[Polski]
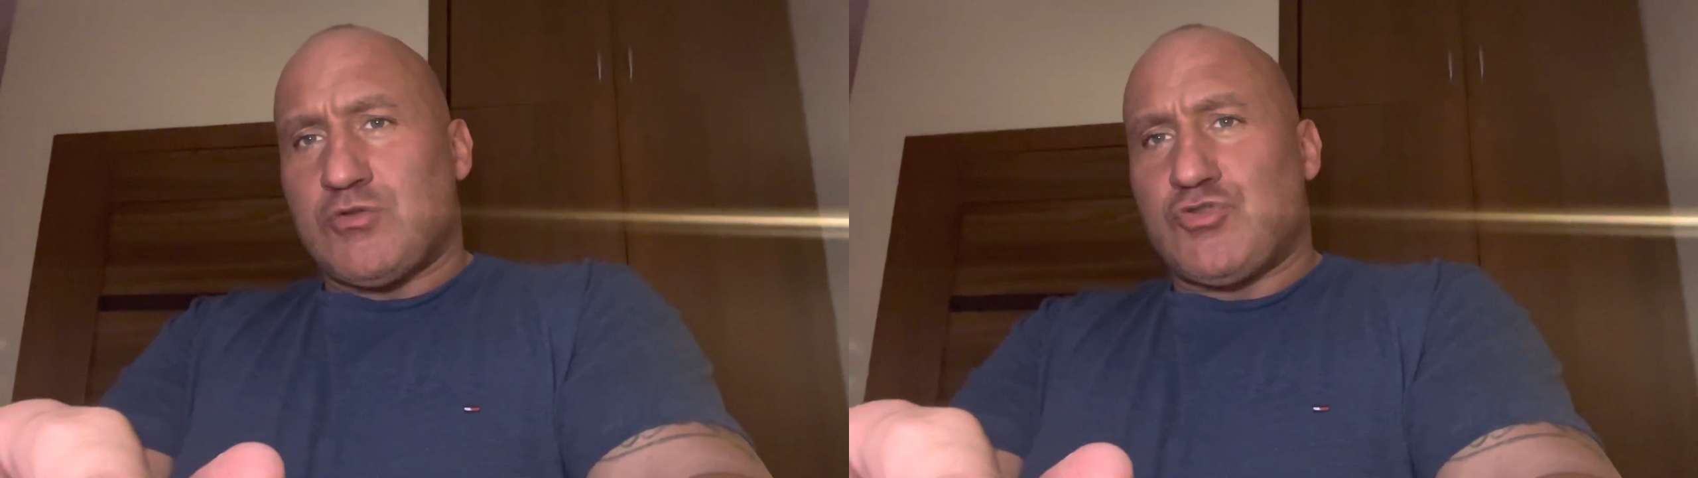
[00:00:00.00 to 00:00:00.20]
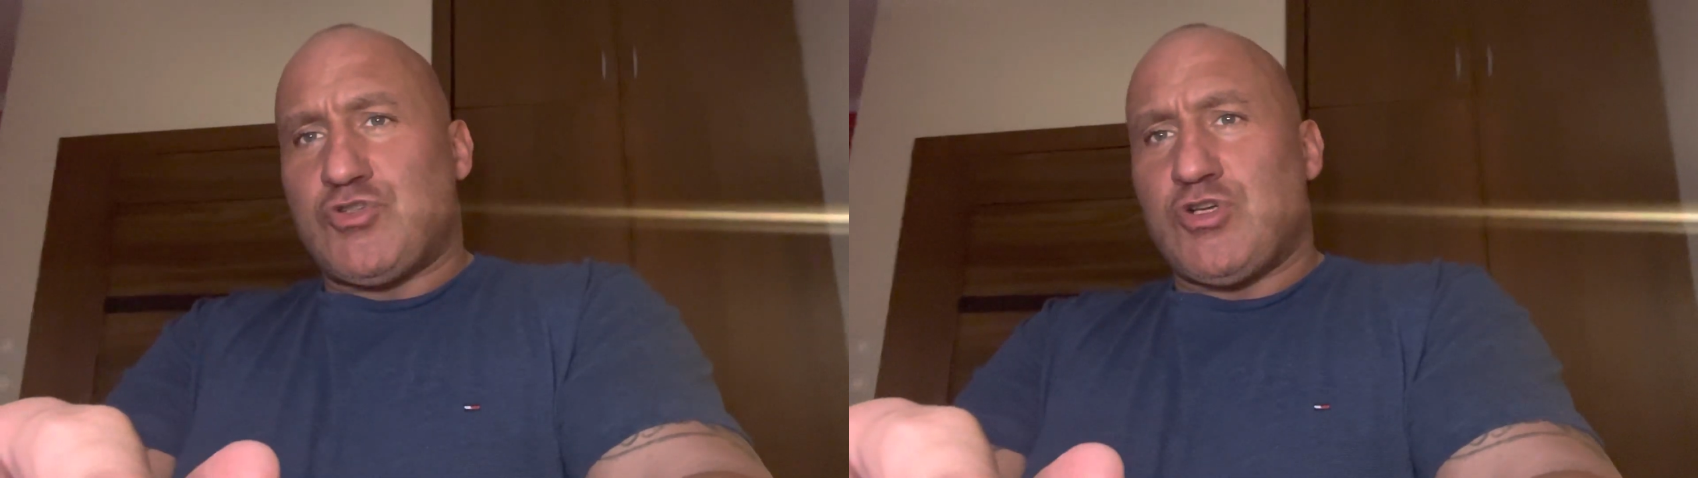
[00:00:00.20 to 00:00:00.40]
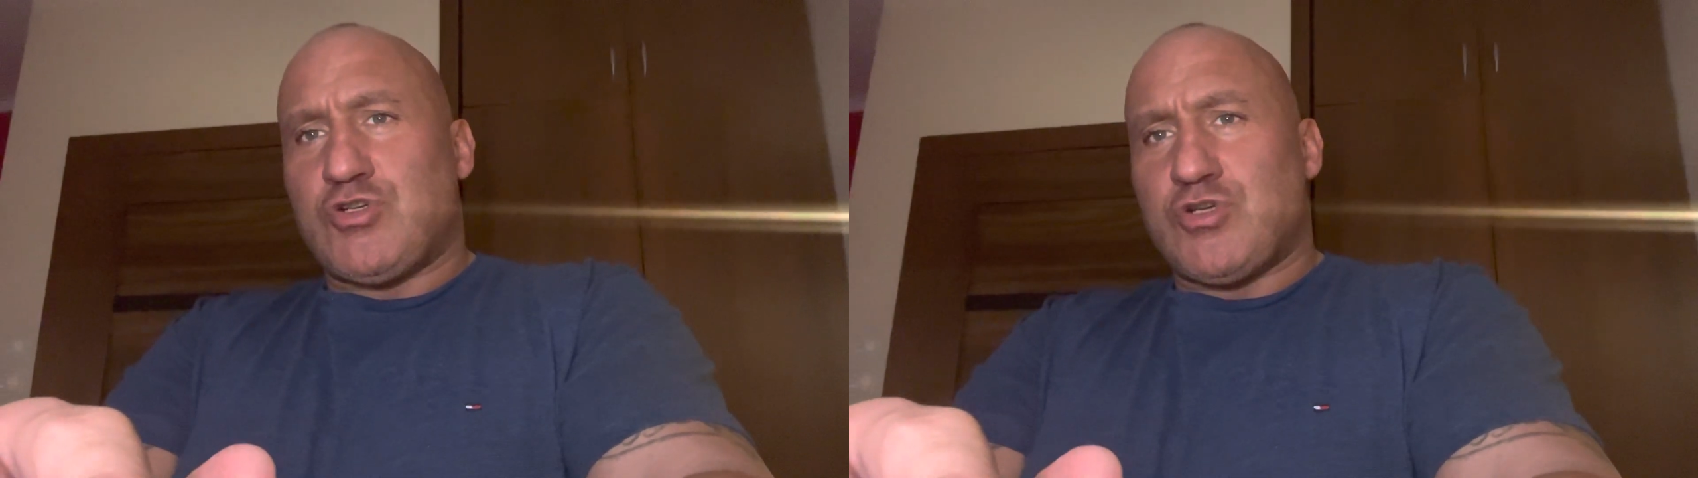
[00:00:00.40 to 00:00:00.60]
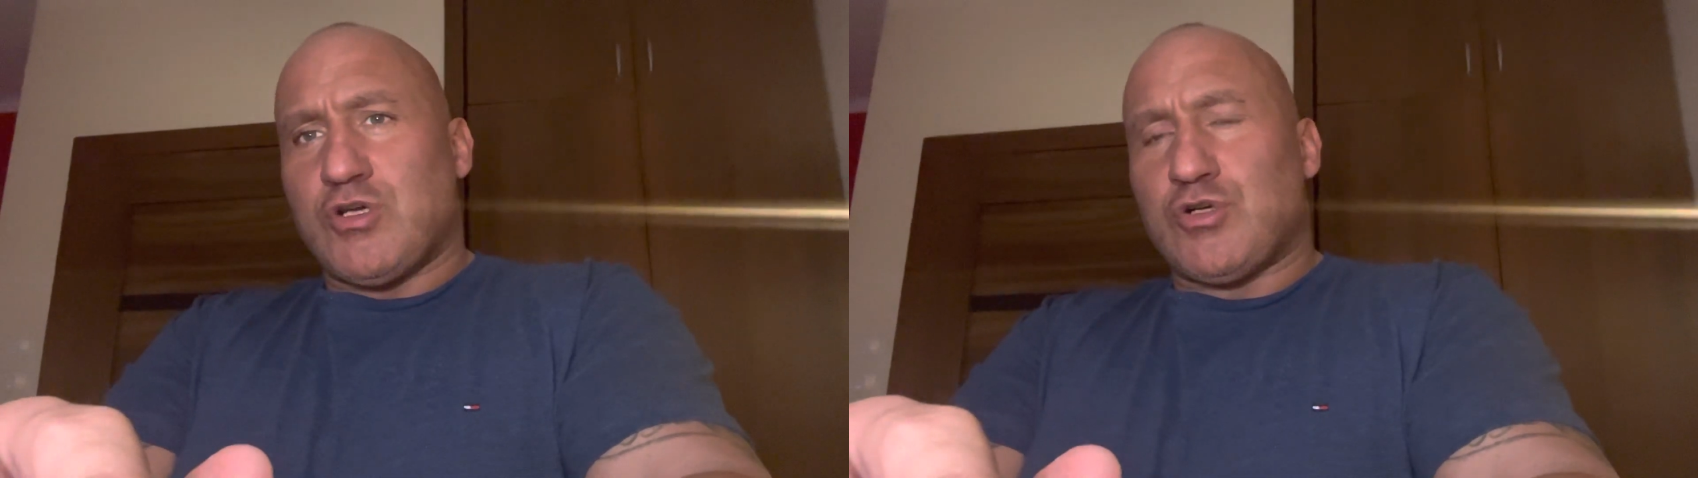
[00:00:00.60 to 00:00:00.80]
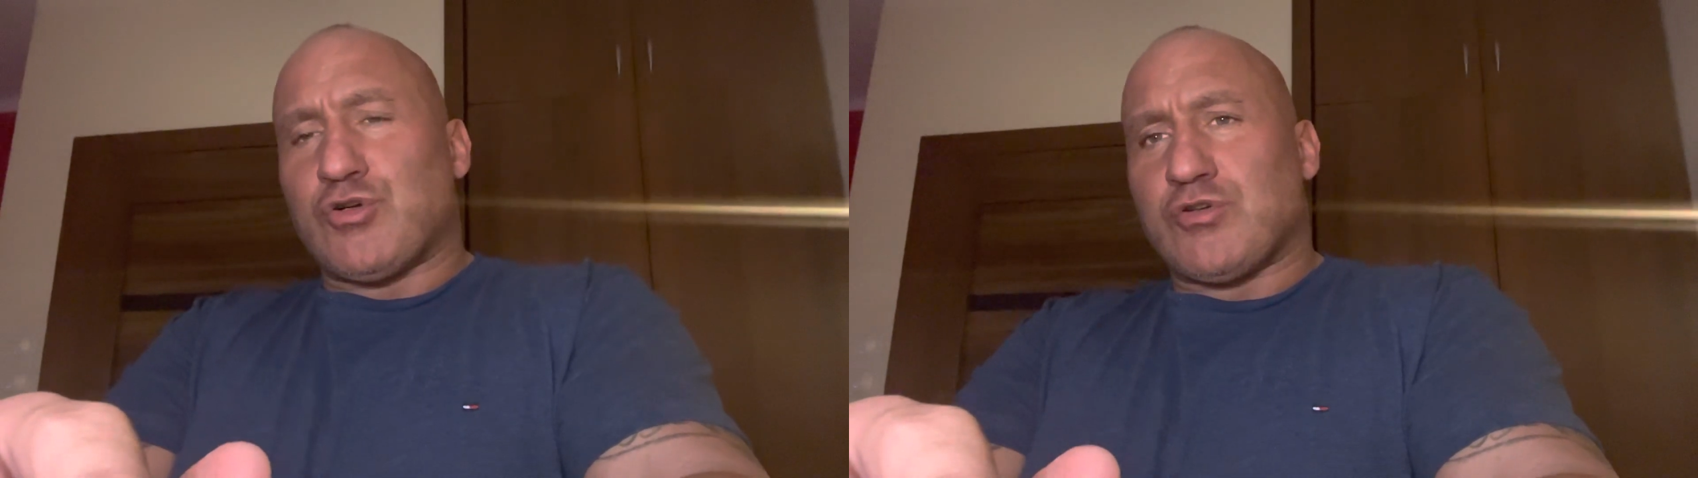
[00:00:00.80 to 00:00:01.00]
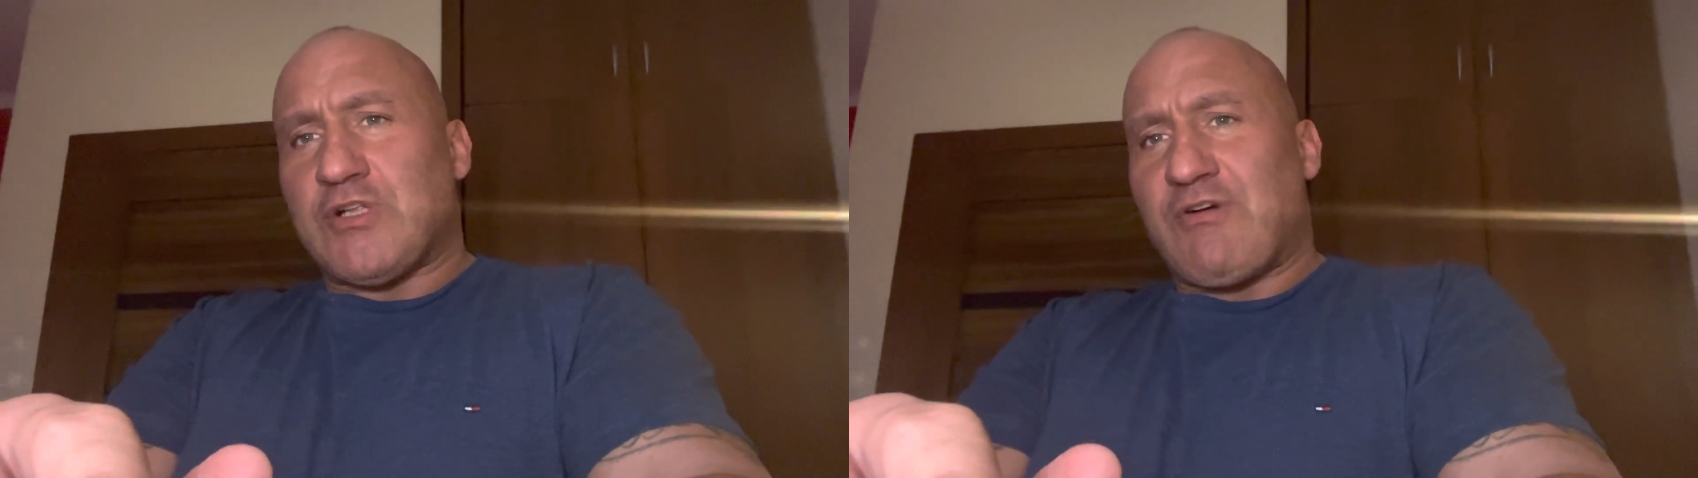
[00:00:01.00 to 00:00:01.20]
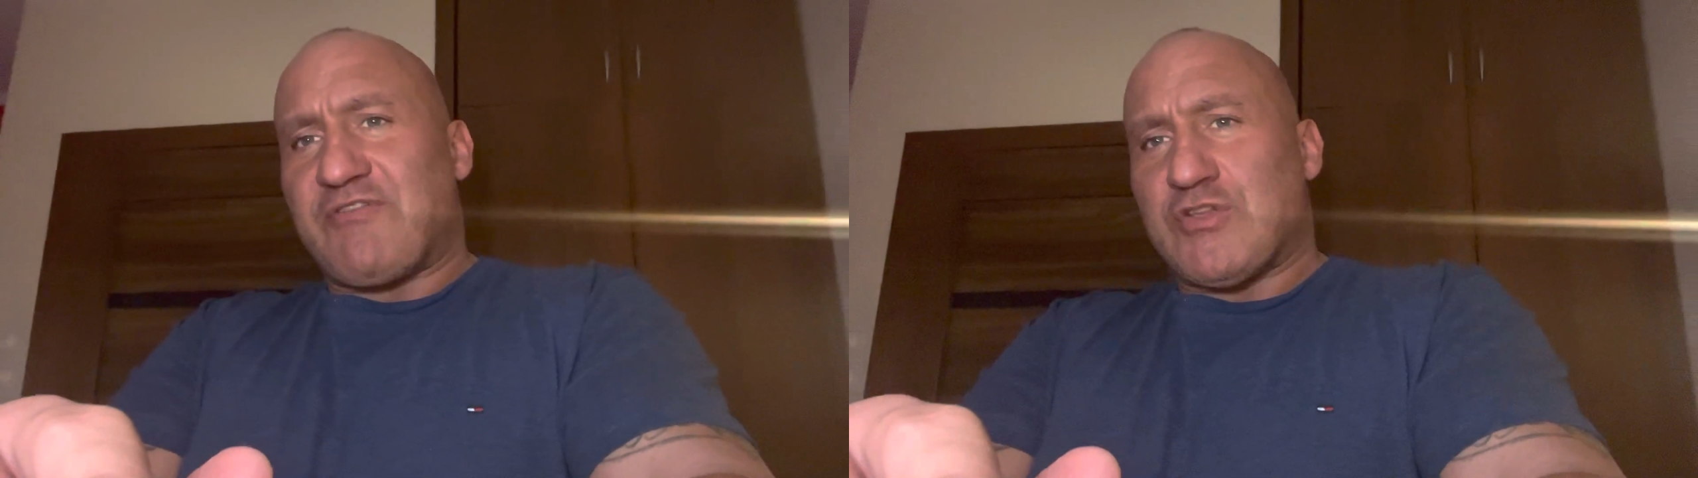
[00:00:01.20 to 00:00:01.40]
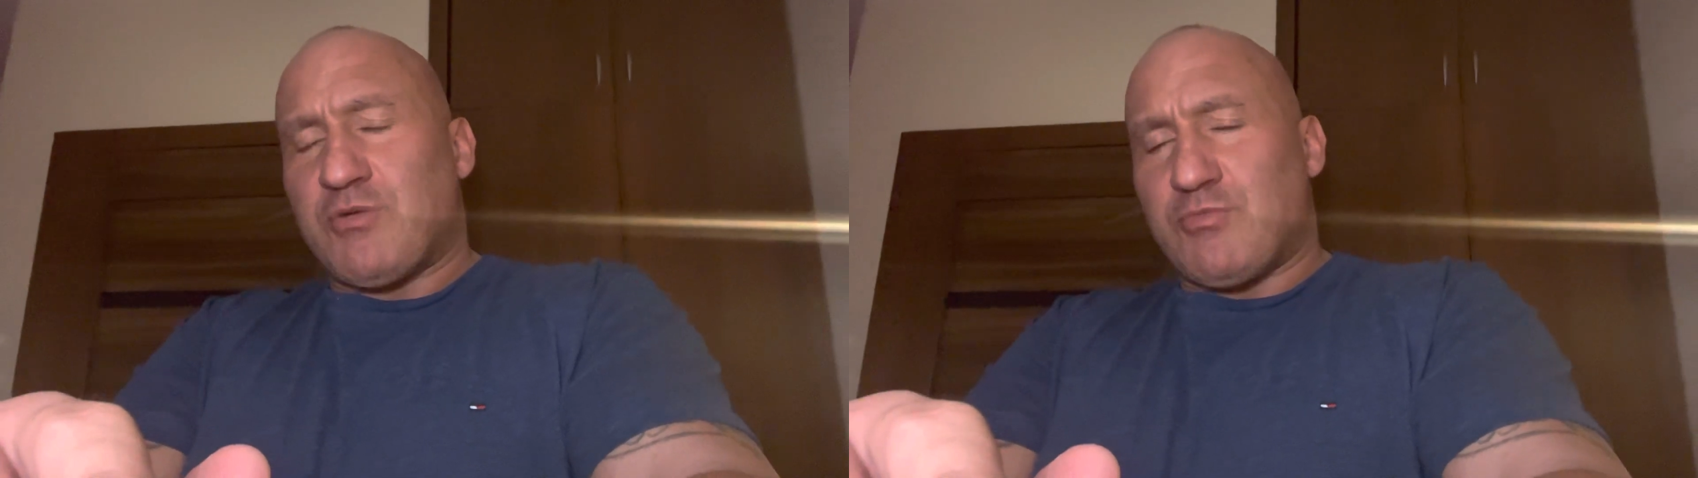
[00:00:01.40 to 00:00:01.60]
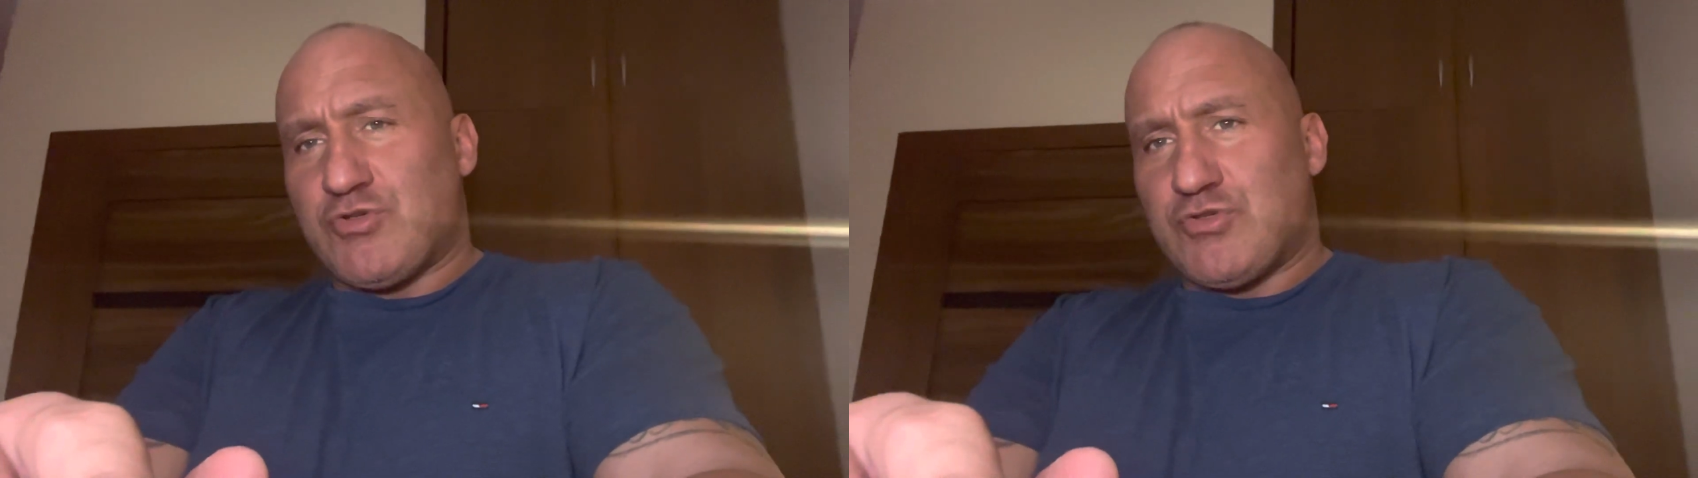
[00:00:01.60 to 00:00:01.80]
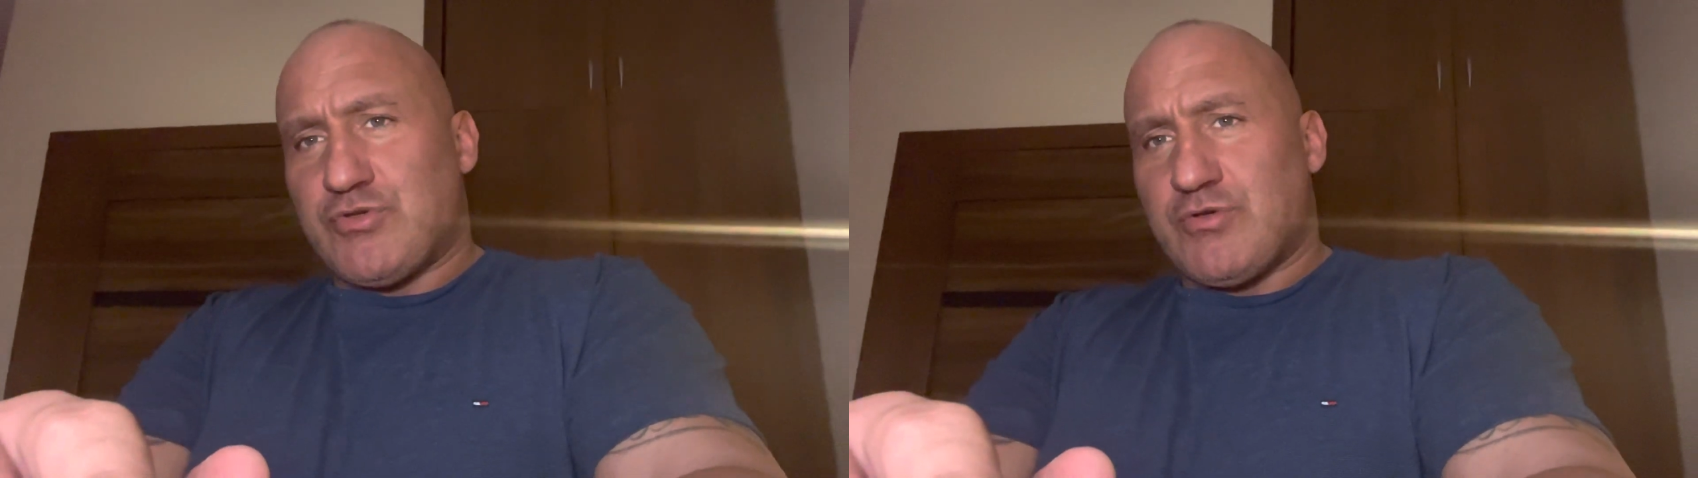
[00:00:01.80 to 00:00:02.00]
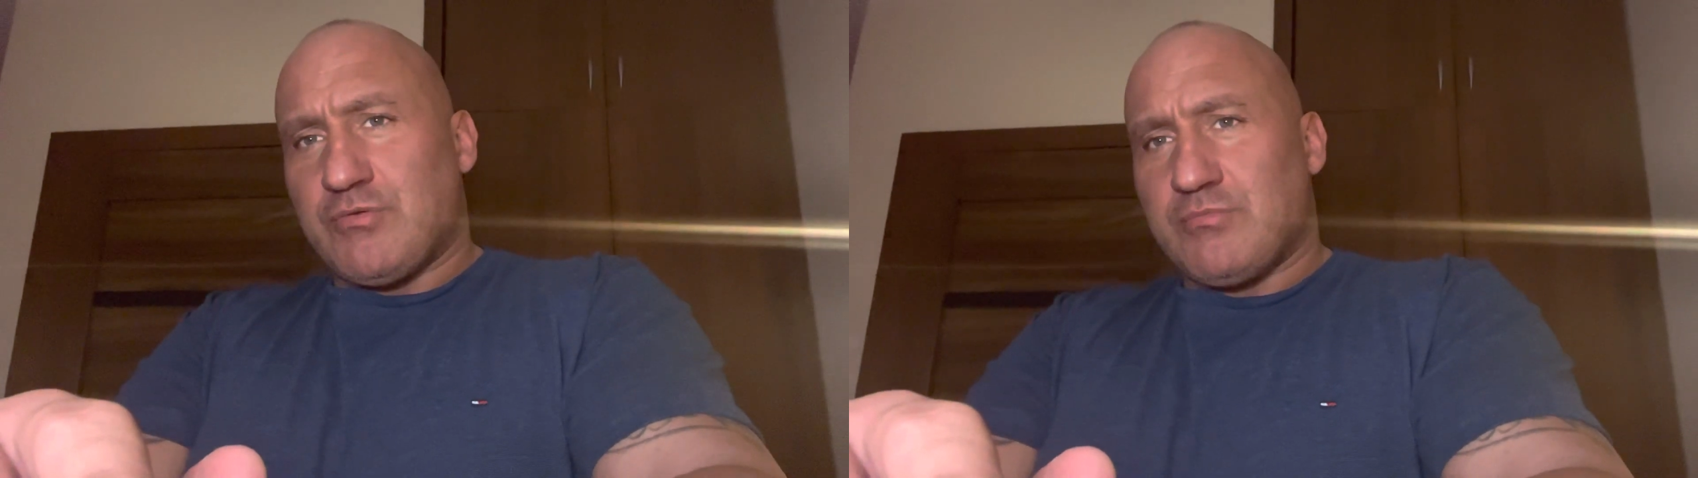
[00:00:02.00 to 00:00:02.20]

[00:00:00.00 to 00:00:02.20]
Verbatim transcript: Dziś gruchnęła wiadomość